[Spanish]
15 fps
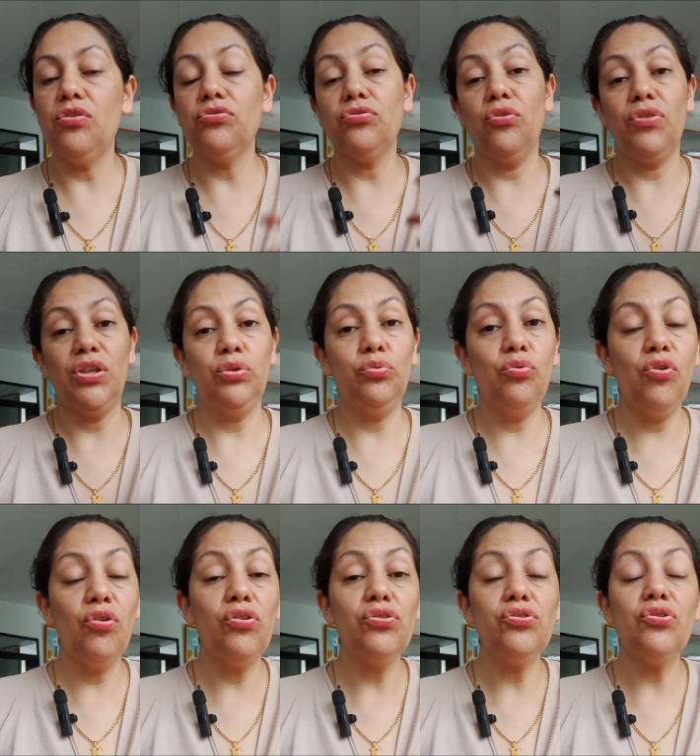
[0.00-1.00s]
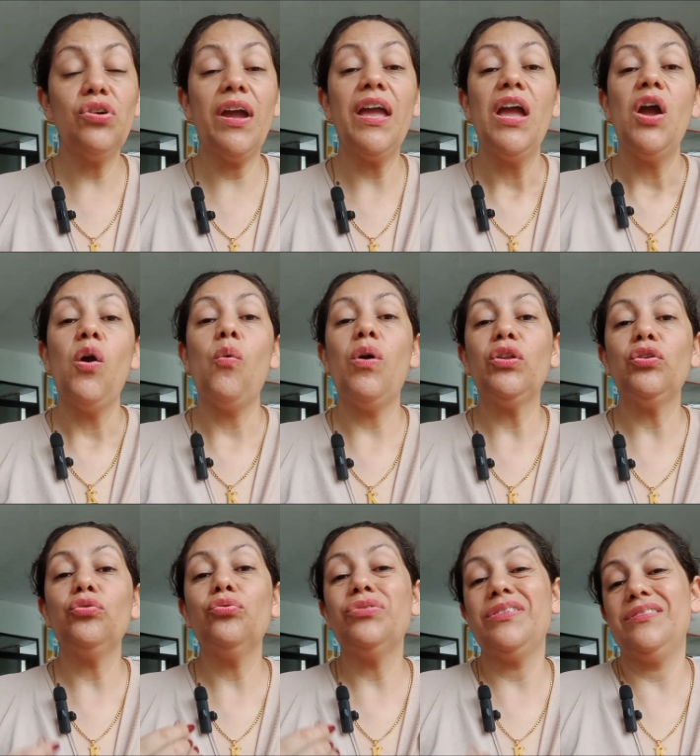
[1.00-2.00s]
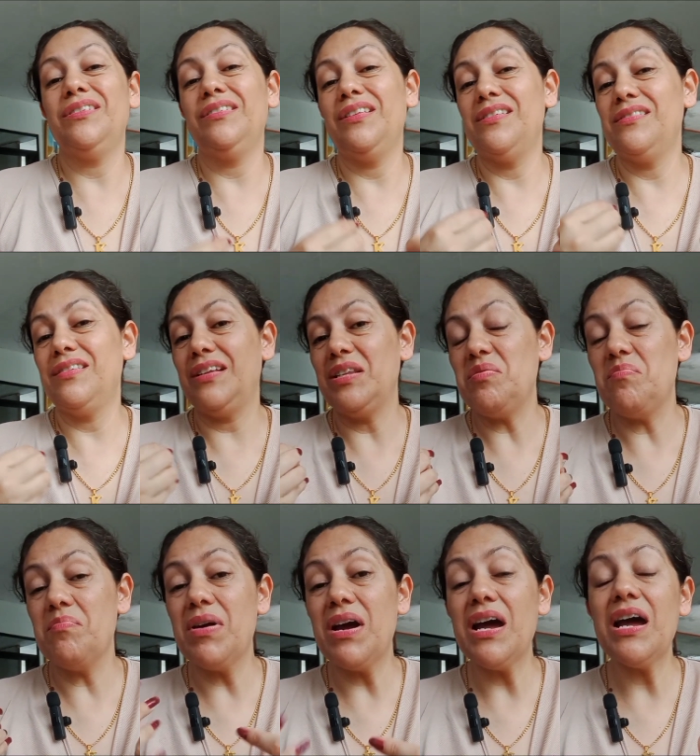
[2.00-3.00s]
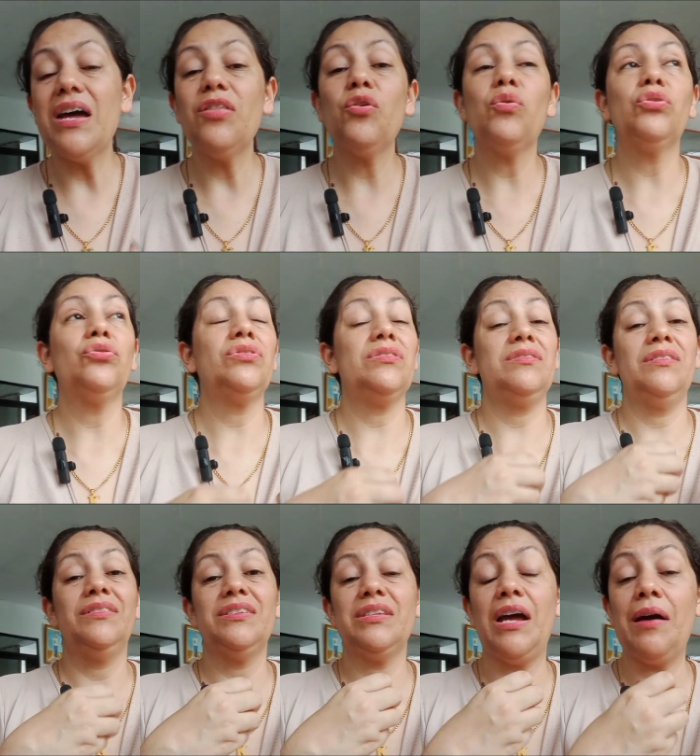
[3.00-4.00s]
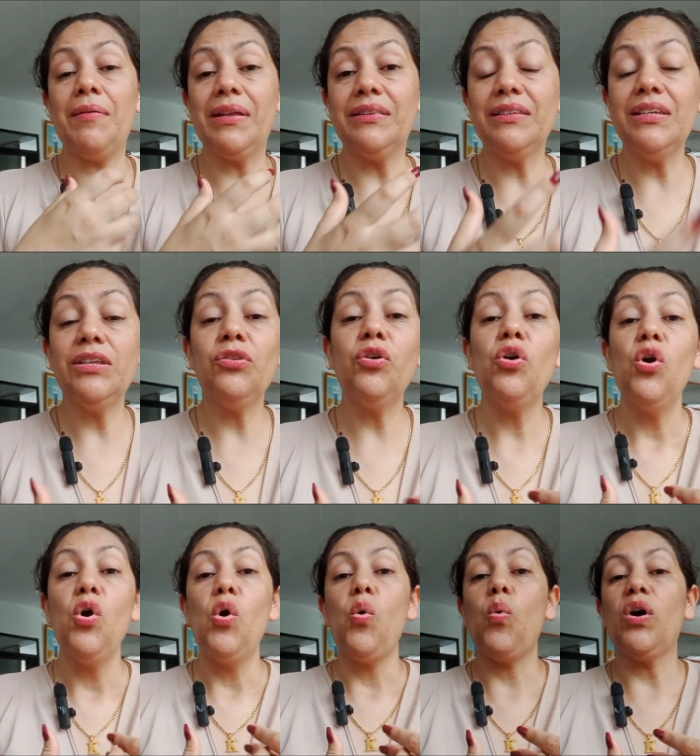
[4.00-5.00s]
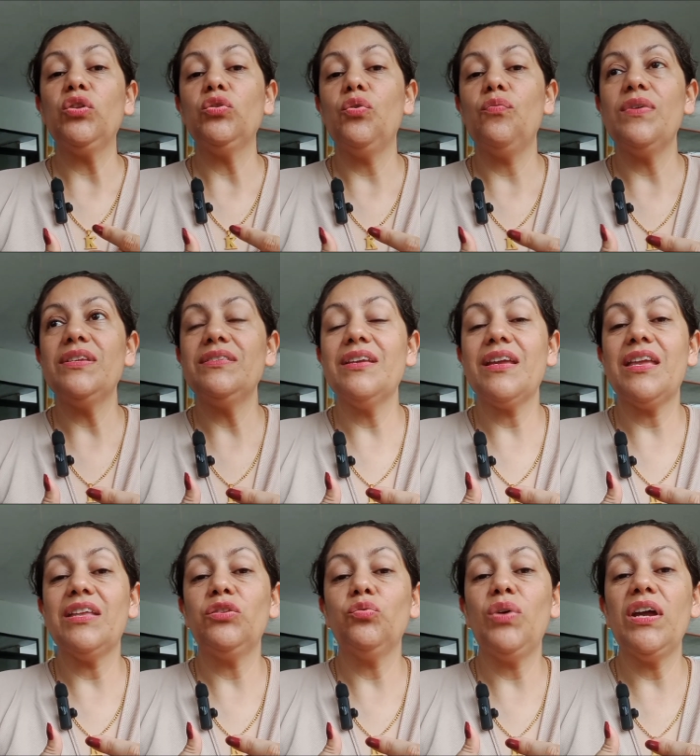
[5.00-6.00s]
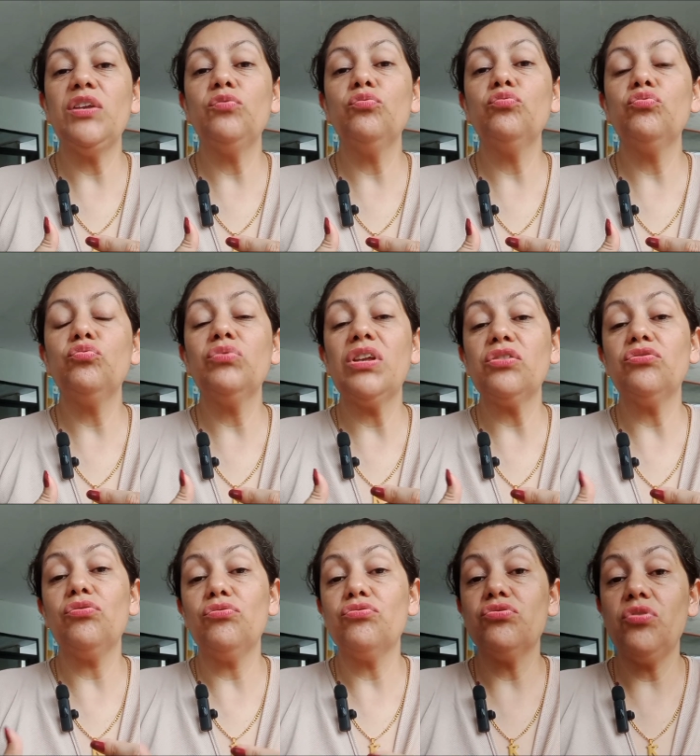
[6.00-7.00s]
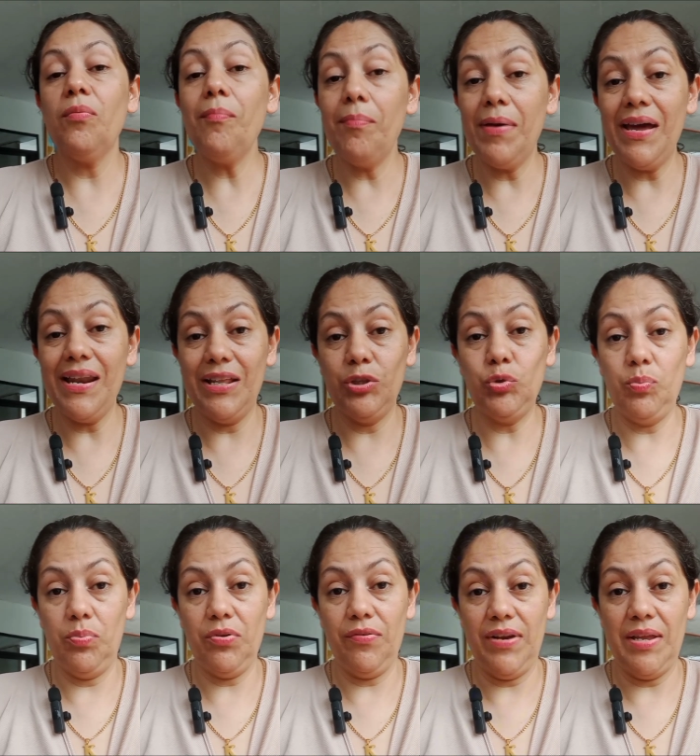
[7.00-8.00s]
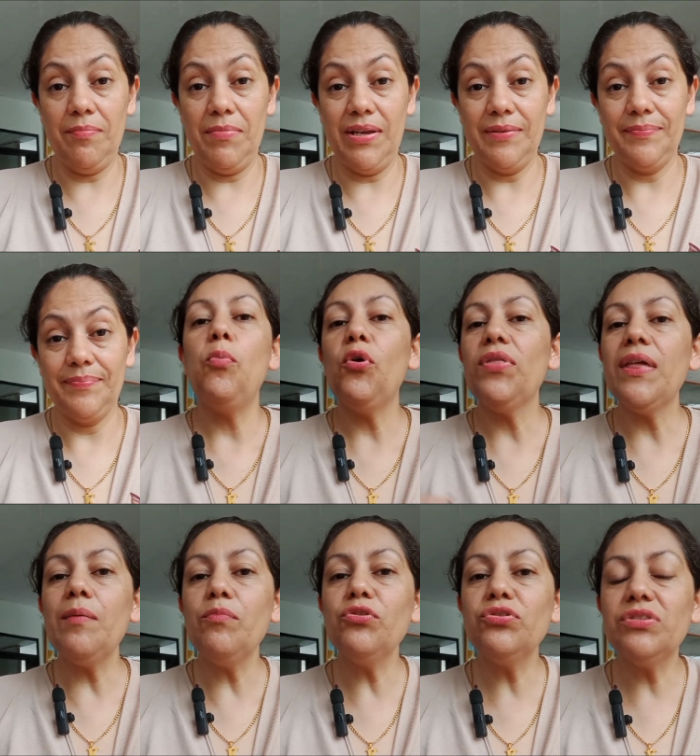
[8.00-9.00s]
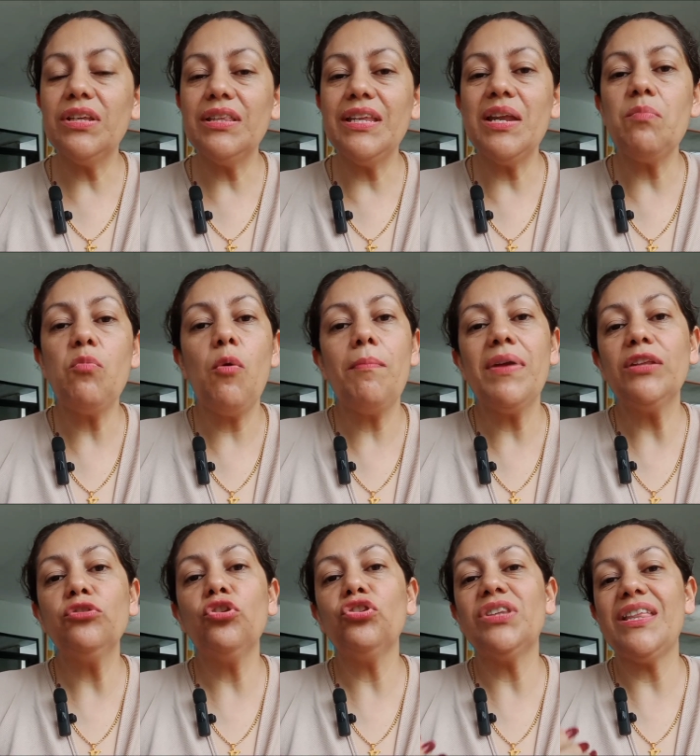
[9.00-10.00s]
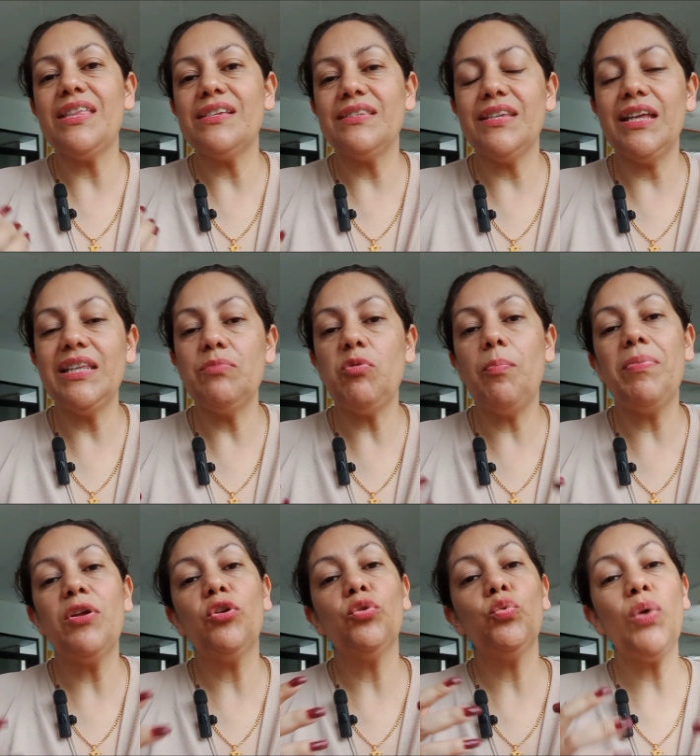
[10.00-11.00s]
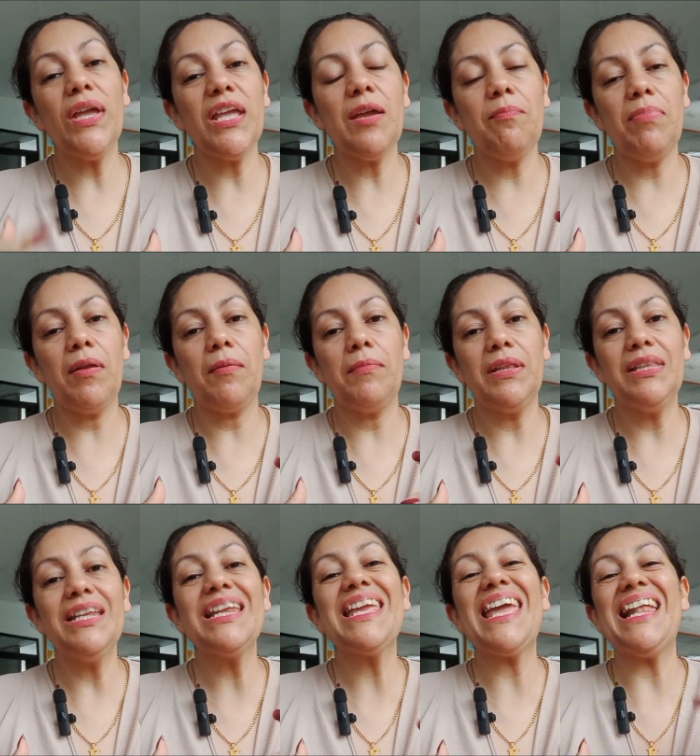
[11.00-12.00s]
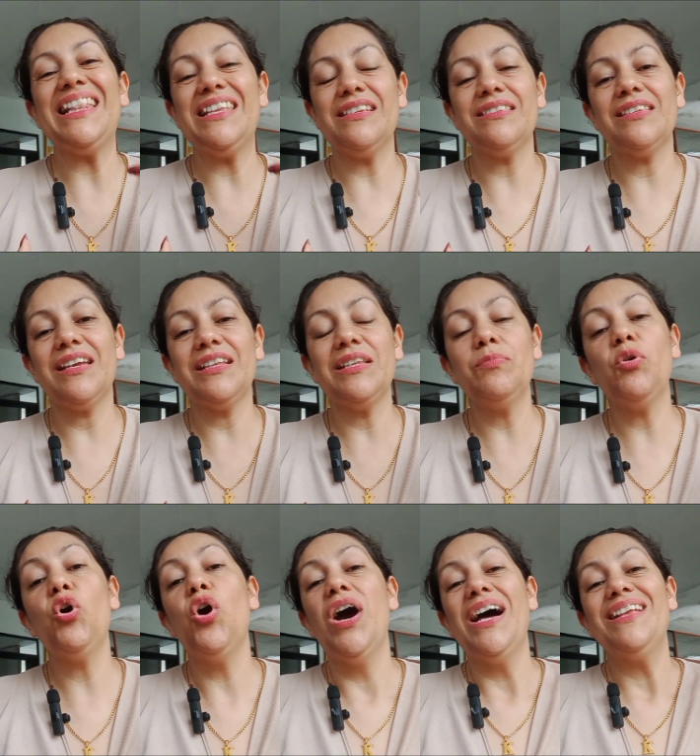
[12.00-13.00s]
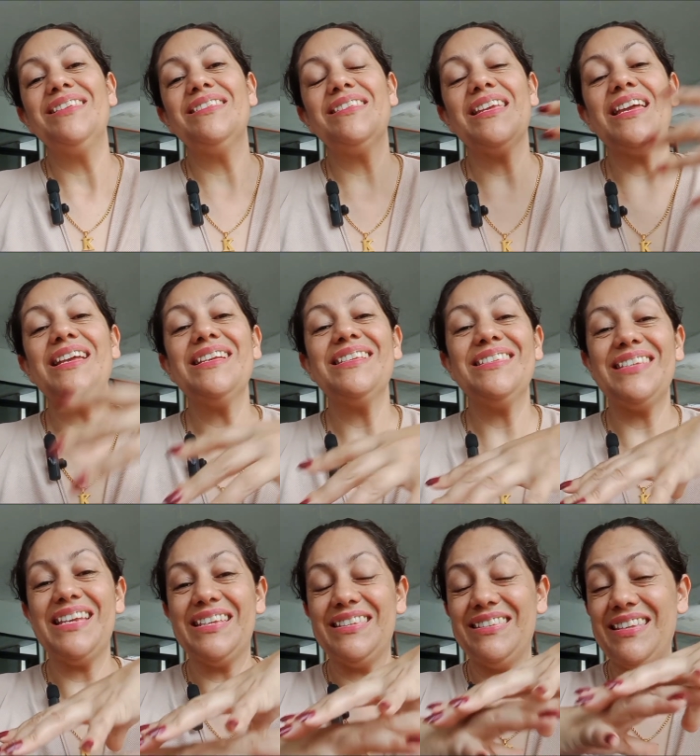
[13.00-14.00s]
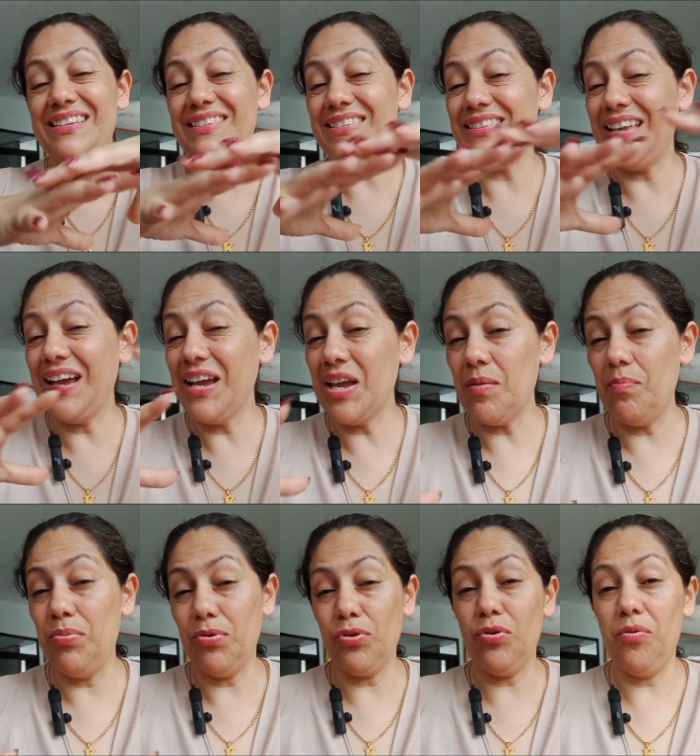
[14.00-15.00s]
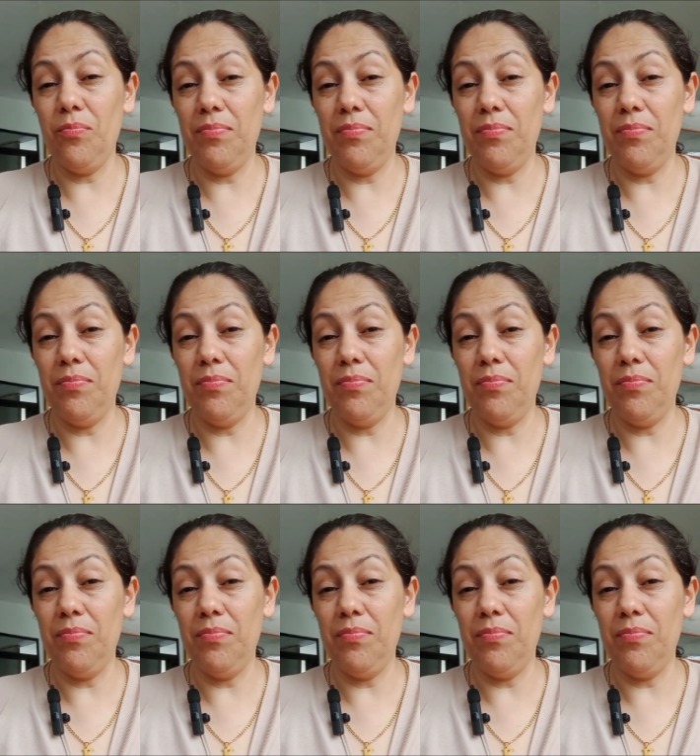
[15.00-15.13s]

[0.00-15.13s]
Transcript: hijos o de tu cónyuge, cuando tú te sientes desanimado, cuando te sientes abatido, cuando ves de que no hay una solución para tu problema. Podemos tener momentos de desánimo, pero no hay que permitir que el desánimo te, estanque por